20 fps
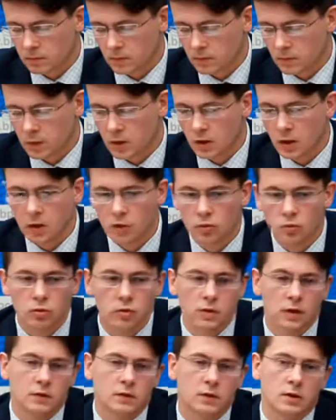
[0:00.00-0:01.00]
не
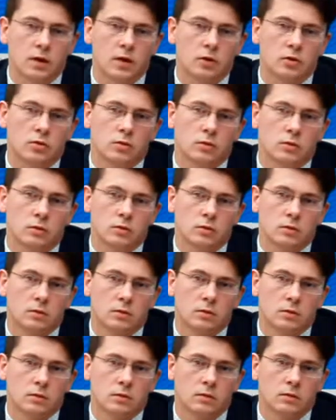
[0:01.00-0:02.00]
идут навстречу
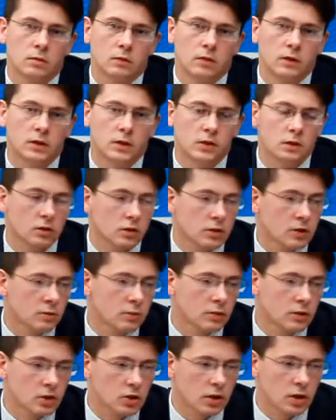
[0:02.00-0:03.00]
волонтерским
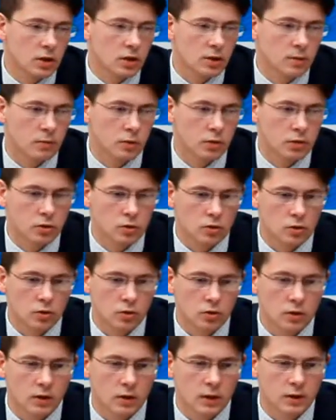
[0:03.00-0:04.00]
движениям. очень
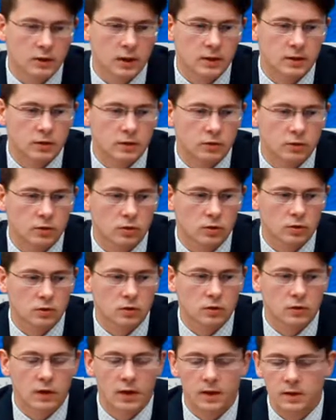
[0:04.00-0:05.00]
трудно наладить вот эту
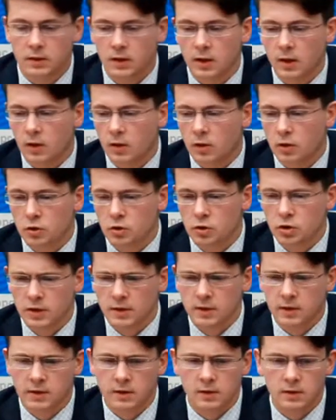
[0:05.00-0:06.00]
связь. Очень
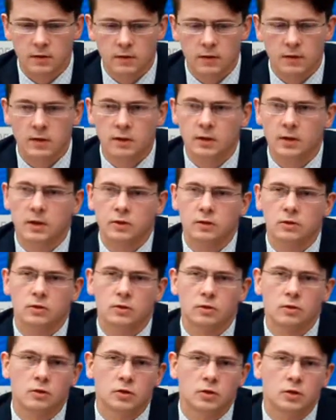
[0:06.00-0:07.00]
часто, если связь налаживается,
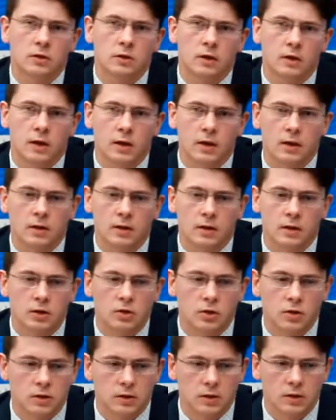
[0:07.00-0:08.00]
то исключительно каких-то
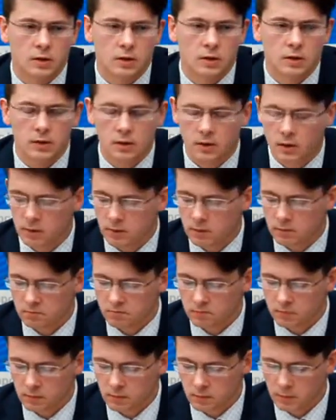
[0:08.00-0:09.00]
личностных, э,
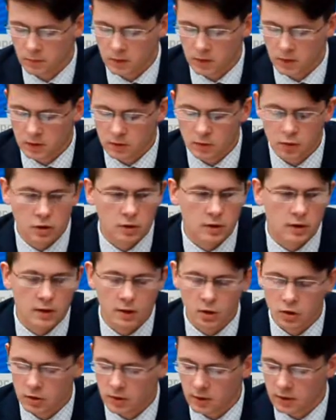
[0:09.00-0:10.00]
исключительно
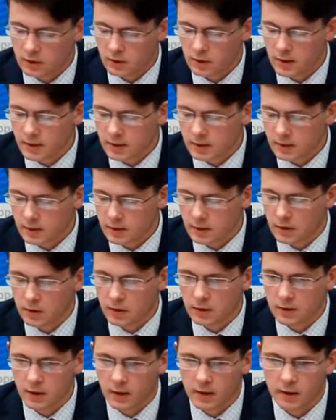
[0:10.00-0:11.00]
личная связь,
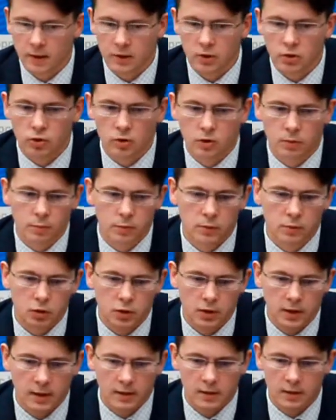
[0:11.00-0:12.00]
и тогда что-то
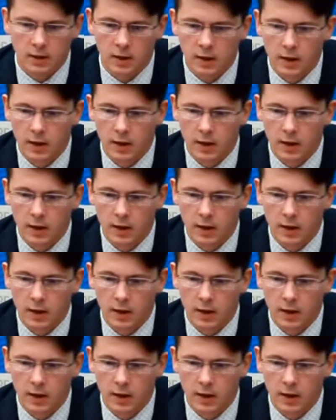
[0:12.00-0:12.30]
получается.